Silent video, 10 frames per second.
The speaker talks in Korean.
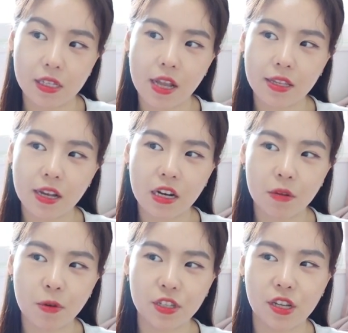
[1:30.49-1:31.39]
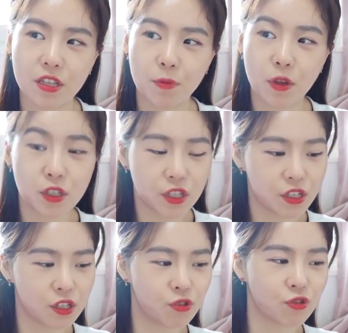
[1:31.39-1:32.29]
산타 할아버지한테 편지
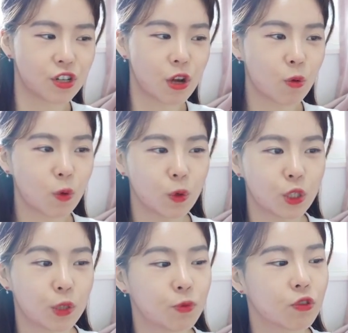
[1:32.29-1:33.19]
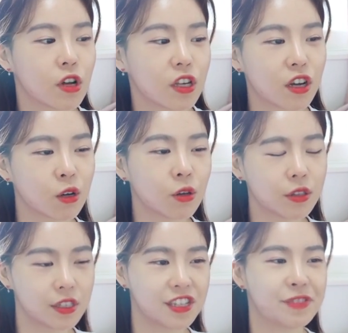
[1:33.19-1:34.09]
쓰는 중이라고 집중하니까
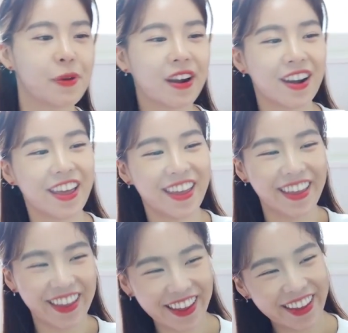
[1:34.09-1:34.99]
건드리지 말래.